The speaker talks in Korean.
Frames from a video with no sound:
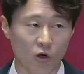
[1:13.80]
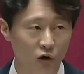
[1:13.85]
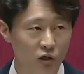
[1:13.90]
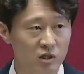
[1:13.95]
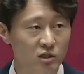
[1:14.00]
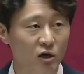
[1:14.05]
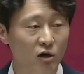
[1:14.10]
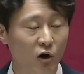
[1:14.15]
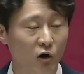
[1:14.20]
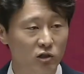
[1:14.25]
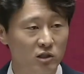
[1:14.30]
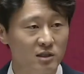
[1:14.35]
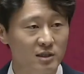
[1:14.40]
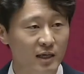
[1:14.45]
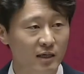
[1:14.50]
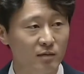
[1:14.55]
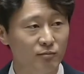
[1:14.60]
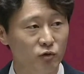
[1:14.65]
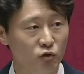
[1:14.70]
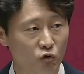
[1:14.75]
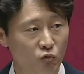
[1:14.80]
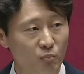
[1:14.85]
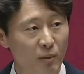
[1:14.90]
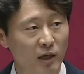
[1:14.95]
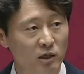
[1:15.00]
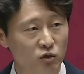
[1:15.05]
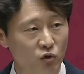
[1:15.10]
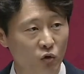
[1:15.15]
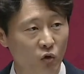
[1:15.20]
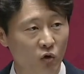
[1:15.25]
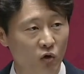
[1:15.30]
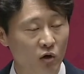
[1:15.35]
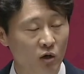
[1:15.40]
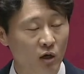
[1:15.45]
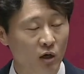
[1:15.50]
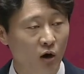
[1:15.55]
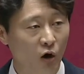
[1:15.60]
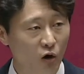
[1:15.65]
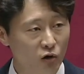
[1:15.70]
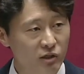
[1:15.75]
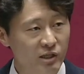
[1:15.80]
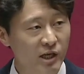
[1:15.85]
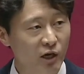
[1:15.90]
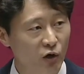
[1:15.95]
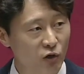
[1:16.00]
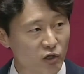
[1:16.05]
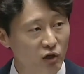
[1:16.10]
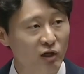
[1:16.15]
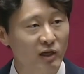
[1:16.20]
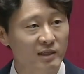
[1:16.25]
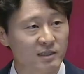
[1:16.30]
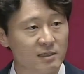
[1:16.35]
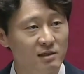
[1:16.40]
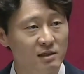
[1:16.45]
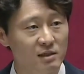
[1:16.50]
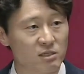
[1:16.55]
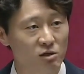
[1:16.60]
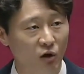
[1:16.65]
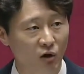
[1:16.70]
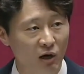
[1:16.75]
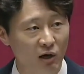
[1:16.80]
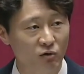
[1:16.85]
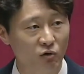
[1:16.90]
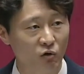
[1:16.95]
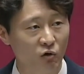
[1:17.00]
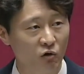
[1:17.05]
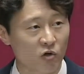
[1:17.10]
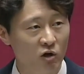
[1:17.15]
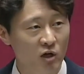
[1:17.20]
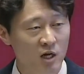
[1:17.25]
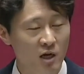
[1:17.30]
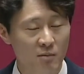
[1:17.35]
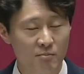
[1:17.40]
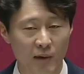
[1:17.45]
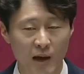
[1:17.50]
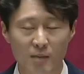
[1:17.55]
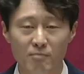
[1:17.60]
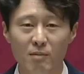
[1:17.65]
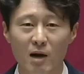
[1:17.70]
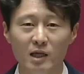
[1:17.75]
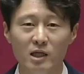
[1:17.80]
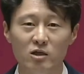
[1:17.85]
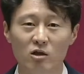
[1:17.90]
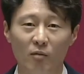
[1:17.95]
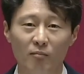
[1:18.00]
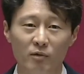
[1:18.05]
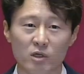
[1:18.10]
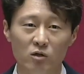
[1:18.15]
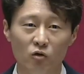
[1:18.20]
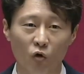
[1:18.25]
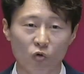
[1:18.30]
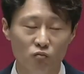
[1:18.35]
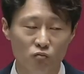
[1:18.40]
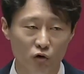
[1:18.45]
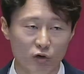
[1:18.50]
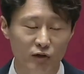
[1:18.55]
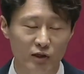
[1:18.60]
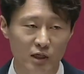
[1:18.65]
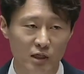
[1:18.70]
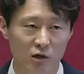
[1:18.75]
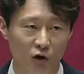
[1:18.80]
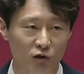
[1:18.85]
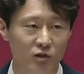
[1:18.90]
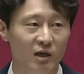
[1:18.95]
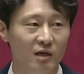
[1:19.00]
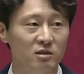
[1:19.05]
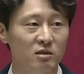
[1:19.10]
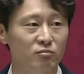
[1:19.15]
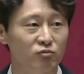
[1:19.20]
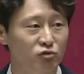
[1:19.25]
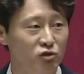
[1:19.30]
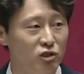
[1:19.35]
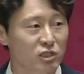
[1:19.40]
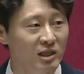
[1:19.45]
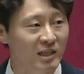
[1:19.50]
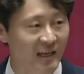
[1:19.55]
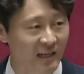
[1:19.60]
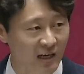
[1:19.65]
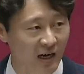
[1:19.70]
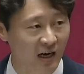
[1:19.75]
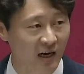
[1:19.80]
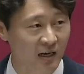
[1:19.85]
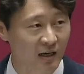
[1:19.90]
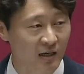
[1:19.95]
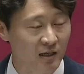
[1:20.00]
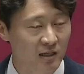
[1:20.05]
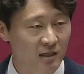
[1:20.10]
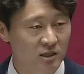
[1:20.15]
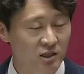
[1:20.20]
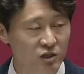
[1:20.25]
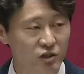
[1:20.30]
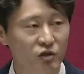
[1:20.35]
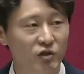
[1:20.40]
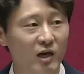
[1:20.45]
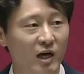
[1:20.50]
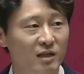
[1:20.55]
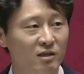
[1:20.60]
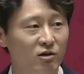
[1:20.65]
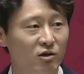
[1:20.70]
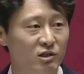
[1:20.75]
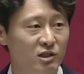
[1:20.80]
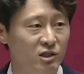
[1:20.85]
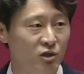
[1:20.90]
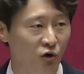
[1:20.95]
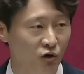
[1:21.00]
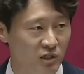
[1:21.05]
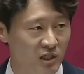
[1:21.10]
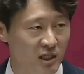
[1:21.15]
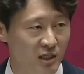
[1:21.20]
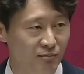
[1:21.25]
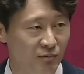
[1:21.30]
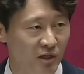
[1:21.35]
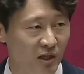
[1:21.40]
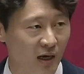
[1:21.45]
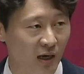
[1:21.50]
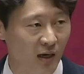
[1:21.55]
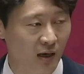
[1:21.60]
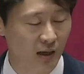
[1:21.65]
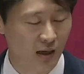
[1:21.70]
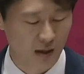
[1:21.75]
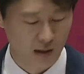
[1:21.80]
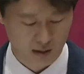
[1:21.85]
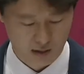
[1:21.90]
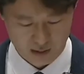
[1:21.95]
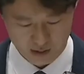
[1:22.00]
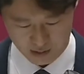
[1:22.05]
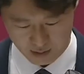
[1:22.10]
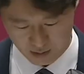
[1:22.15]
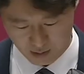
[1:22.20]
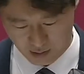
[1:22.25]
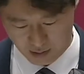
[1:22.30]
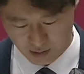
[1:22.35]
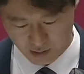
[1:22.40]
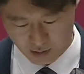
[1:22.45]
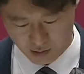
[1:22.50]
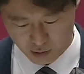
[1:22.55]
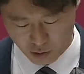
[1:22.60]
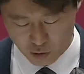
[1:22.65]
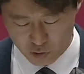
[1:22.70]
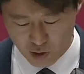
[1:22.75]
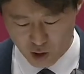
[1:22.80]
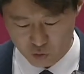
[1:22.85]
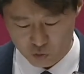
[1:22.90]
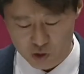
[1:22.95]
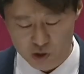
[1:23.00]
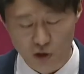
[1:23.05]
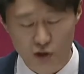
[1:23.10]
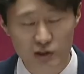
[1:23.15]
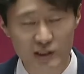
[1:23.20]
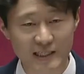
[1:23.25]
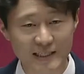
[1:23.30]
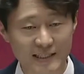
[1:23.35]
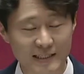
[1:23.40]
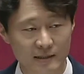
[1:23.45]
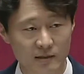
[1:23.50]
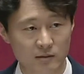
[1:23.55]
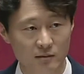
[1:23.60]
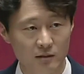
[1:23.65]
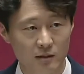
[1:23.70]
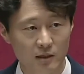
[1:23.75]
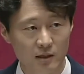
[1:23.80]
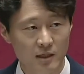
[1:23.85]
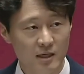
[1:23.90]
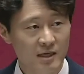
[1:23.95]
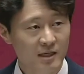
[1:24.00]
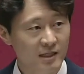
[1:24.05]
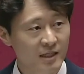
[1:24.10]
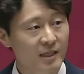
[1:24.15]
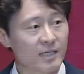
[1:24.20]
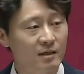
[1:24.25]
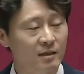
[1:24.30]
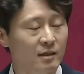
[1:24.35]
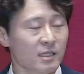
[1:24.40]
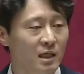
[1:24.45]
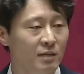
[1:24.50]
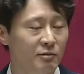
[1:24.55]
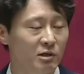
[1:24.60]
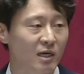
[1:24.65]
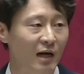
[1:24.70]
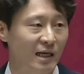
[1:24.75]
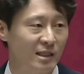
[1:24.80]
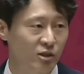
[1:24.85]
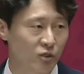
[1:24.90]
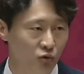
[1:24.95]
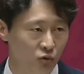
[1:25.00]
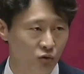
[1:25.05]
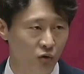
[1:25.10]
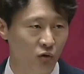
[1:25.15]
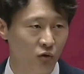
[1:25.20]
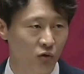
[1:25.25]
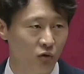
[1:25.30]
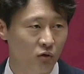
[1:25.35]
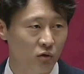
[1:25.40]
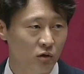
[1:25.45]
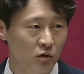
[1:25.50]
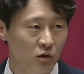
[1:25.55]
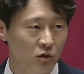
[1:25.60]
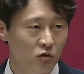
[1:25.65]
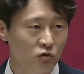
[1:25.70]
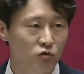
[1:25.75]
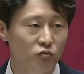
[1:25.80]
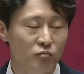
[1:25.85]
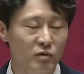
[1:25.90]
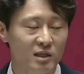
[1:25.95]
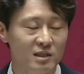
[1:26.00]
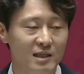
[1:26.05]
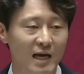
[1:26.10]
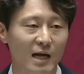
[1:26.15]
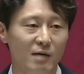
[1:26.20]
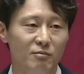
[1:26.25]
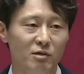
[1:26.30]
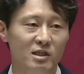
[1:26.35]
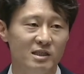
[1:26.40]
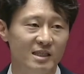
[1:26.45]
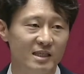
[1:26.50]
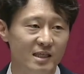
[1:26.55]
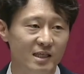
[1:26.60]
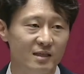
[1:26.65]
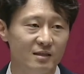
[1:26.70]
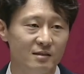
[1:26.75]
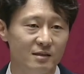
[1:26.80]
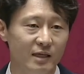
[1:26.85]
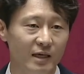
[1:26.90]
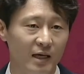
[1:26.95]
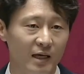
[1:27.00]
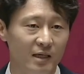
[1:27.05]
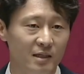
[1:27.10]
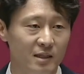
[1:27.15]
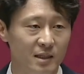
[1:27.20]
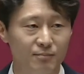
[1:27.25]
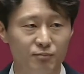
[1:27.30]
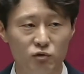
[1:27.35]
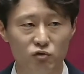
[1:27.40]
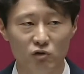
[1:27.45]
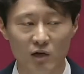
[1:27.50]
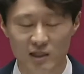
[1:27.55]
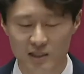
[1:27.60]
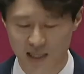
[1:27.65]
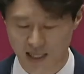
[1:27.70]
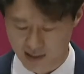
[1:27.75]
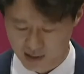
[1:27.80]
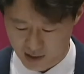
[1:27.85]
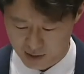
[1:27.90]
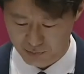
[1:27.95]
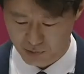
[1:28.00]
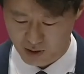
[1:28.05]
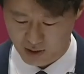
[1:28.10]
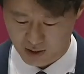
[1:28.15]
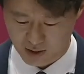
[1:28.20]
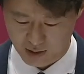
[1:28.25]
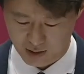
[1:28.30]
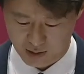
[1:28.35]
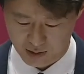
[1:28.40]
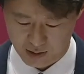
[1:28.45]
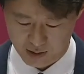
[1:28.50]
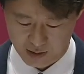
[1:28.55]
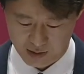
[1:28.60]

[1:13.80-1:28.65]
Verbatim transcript: 거기서 거둔 세금 600조 어디에 어떻게 쓸지 정하고 100만이 넘는 공무원들 어디 가서 무슨 일 해라 지휘하는 것이 정치입니다. 그런데 우리 정치는 이 큰 힘을 가지고도 국민 삶을 지키는데 집중하지 않습니다.